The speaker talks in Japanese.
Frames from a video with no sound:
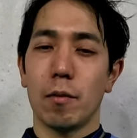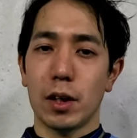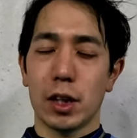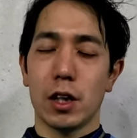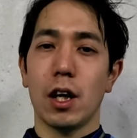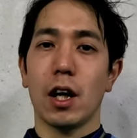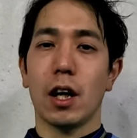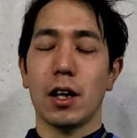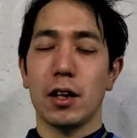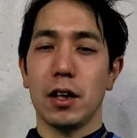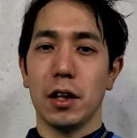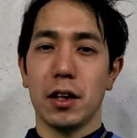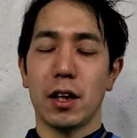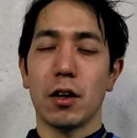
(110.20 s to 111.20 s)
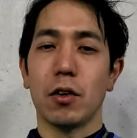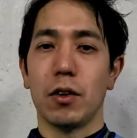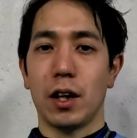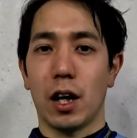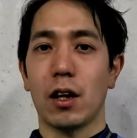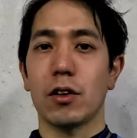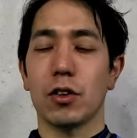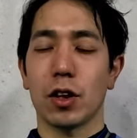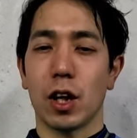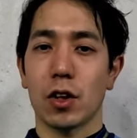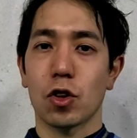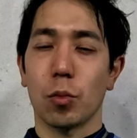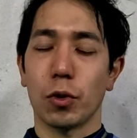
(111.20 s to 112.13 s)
尻上がりに来てるんで、準決